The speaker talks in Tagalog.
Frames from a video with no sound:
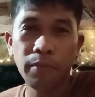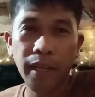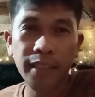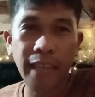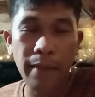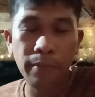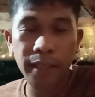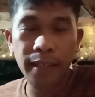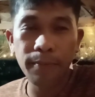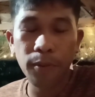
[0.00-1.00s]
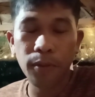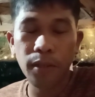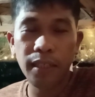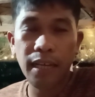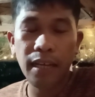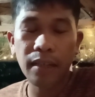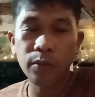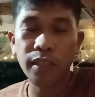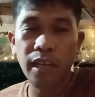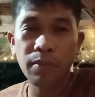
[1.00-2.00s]
Very timely din po na
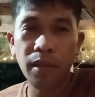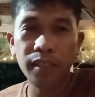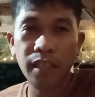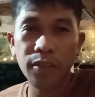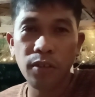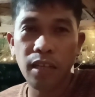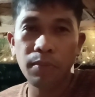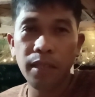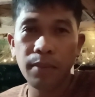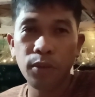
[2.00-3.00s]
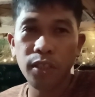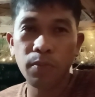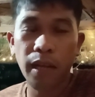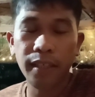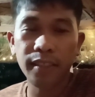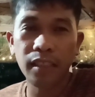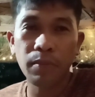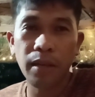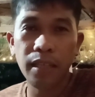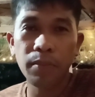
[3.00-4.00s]
kung saan may schedule kami na Bures Vloggers na
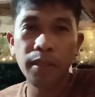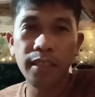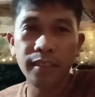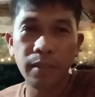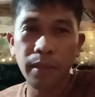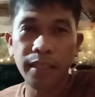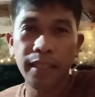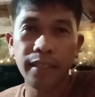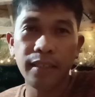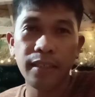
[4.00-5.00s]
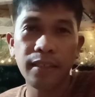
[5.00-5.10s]
may emergency meeting